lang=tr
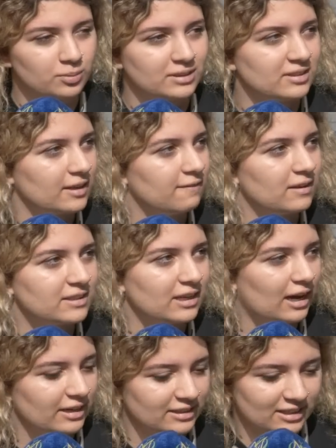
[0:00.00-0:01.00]
bir insanım ve
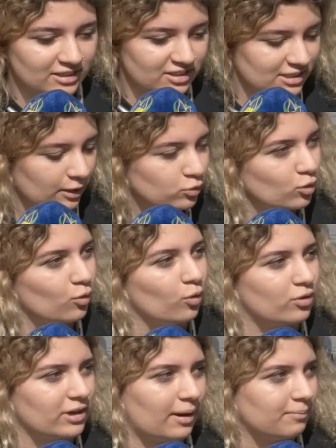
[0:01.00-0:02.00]
tarihi de cidden çok
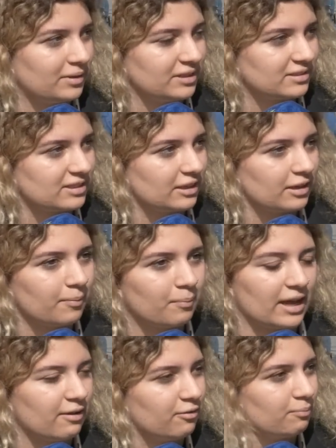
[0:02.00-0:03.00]
okuyan bir insanım.
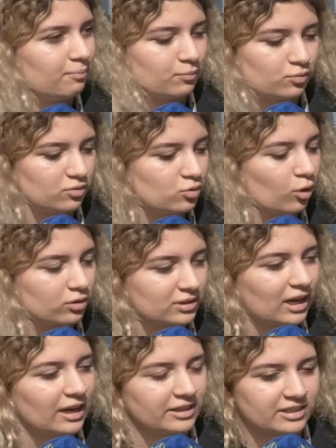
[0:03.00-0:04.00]
Evim çok tarih